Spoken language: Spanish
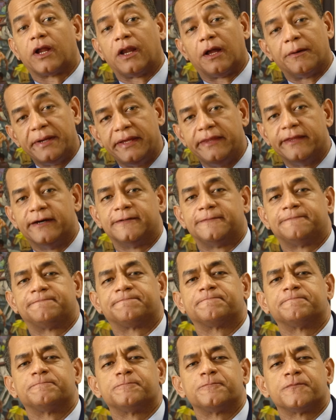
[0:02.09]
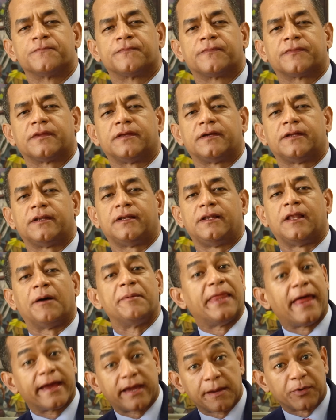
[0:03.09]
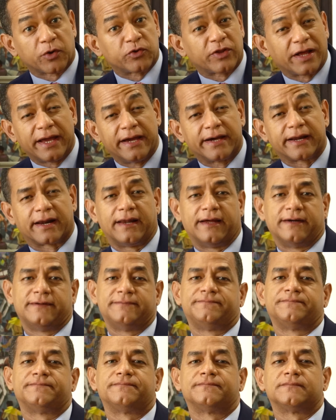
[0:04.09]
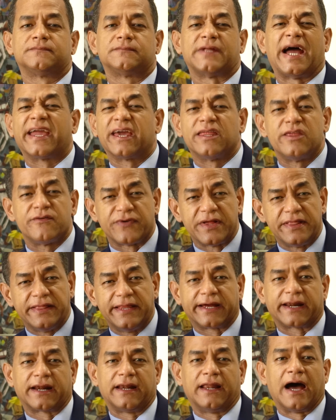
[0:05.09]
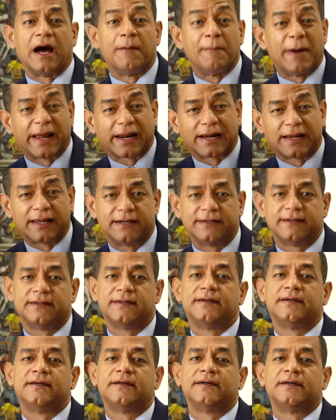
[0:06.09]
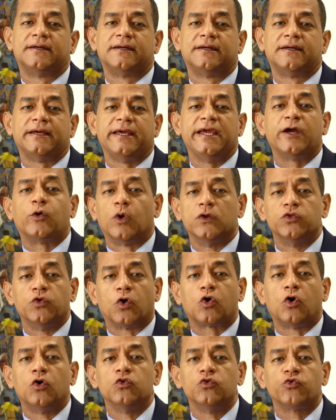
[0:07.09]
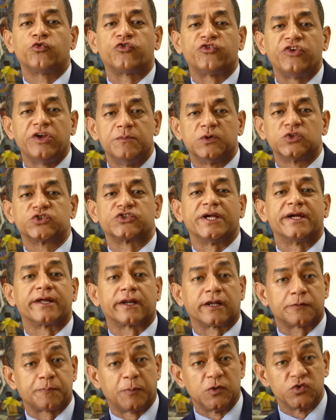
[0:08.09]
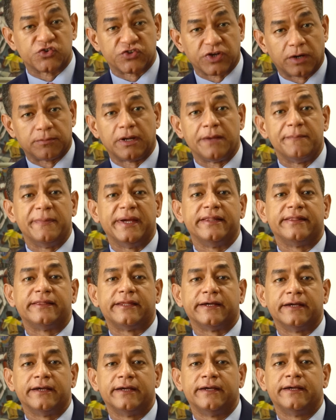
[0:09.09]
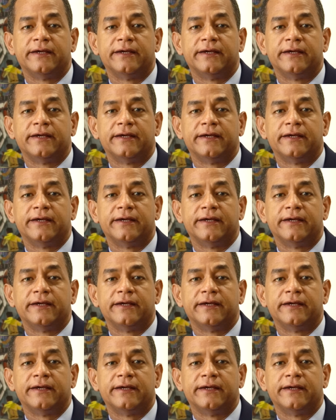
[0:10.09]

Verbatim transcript: que la vida. La vida hay que protegerla, hay que defenderla, amarla. Y cuando conducimos irresponsablemente,